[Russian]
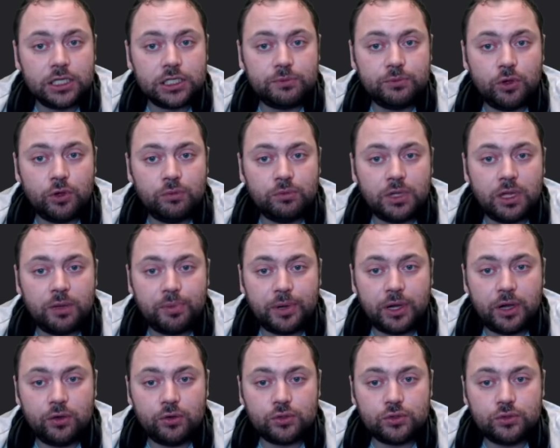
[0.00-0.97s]
Жмем на
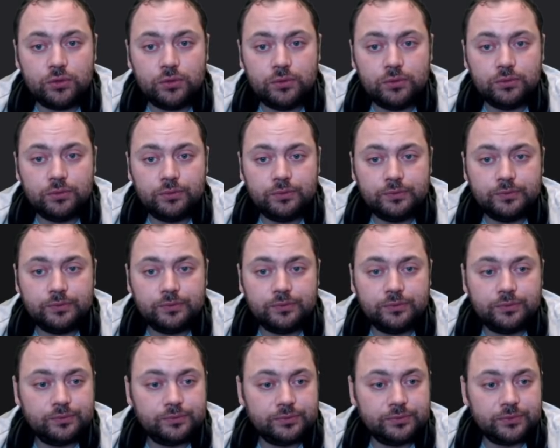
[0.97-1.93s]
паузу,
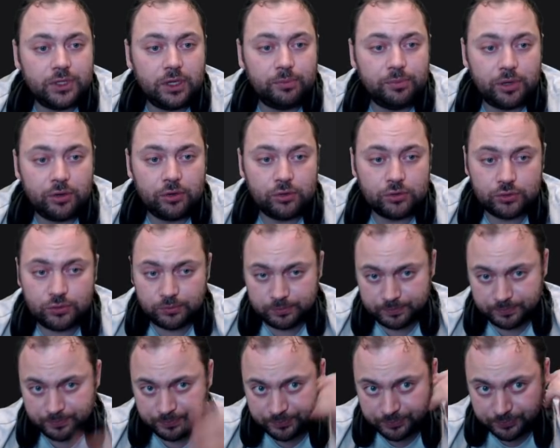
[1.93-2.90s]
на паузу
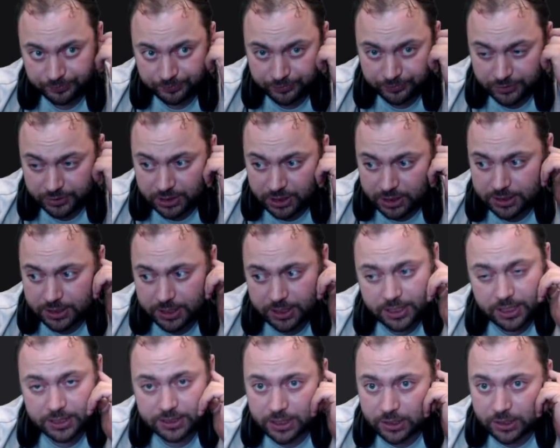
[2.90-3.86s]
сейчас
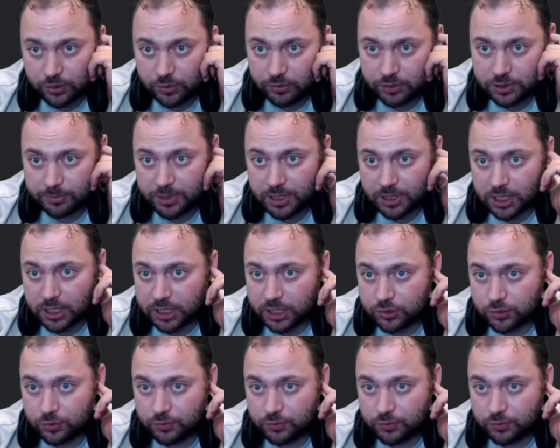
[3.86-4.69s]
река становится, мы как раз